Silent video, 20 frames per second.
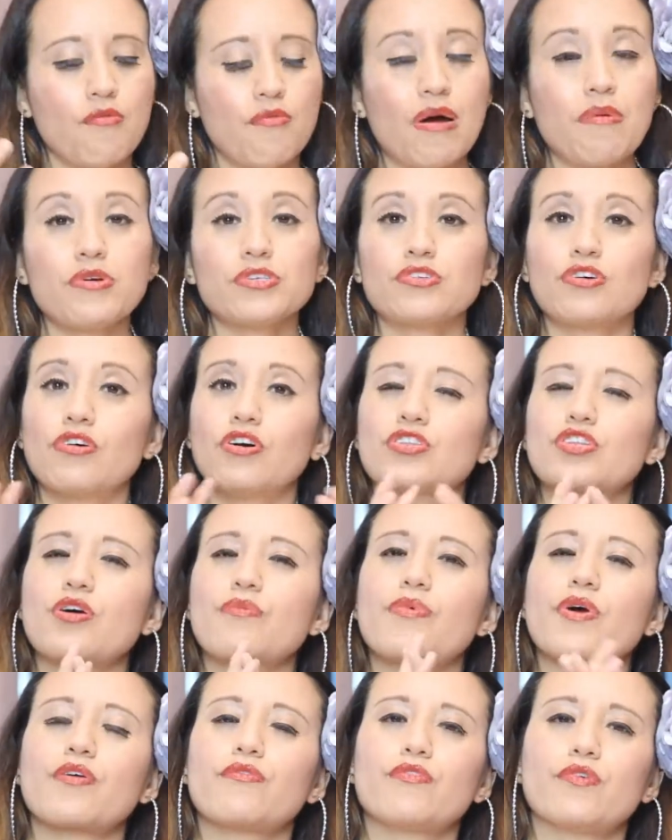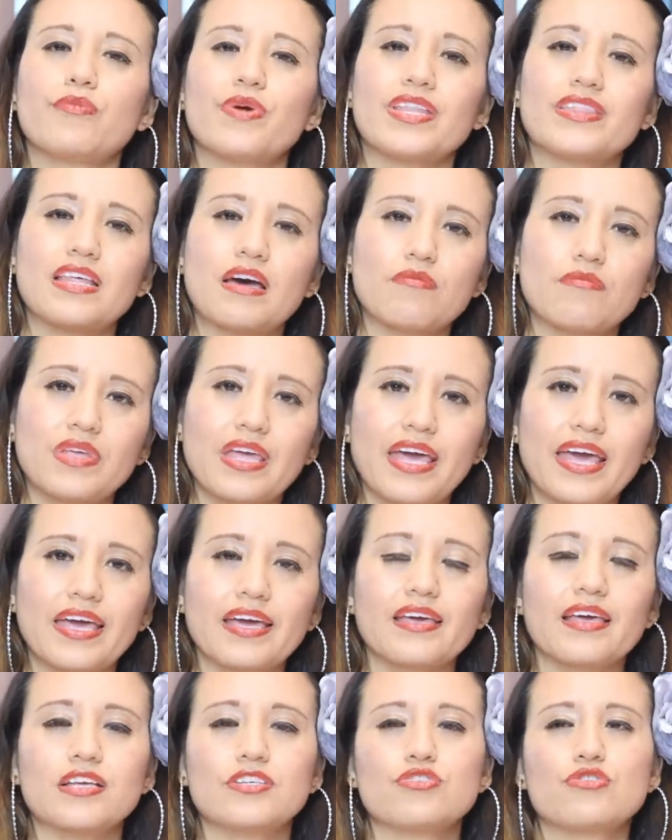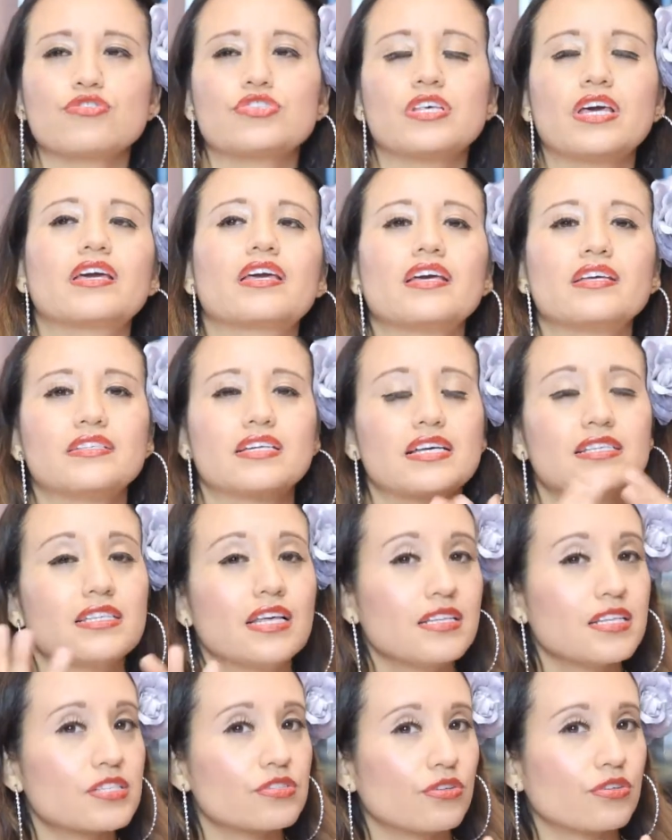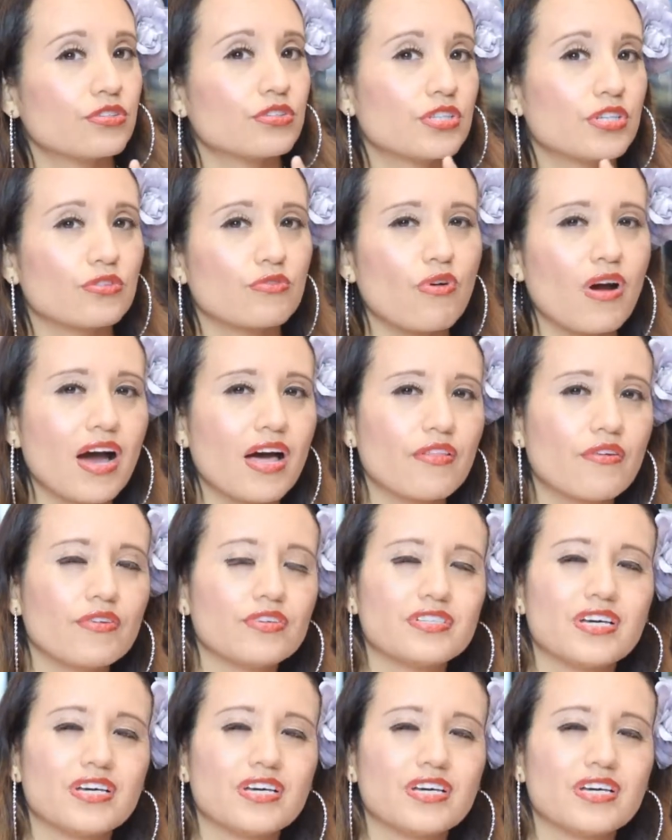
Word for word: Vamos con otro perfume también que yo sé que ya está descontinuado,